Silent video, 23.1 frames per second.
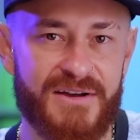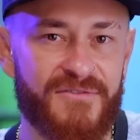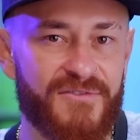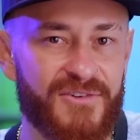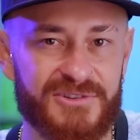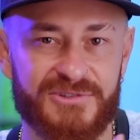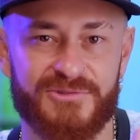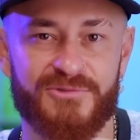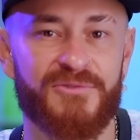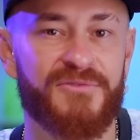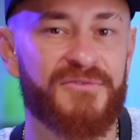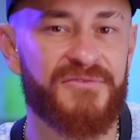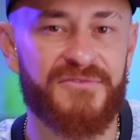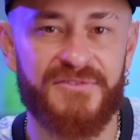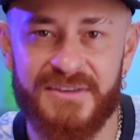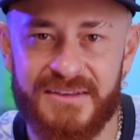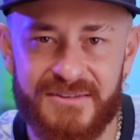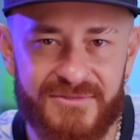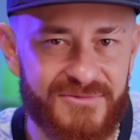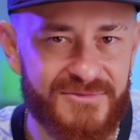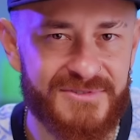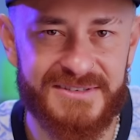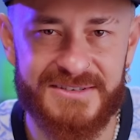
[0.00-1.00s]
uma foto com o
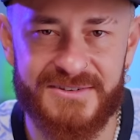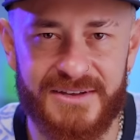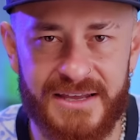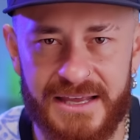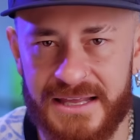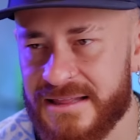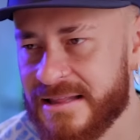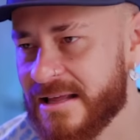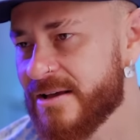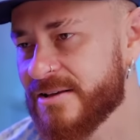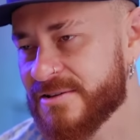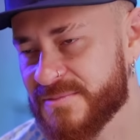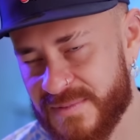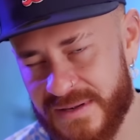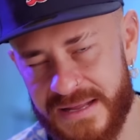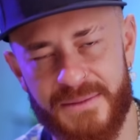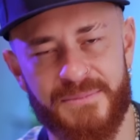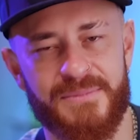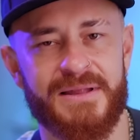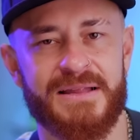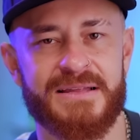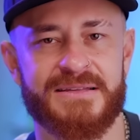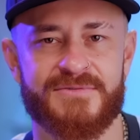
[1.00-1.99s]
Figo, não sei o que e tal, eu
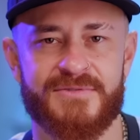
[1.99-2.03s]
expliquei pra ele a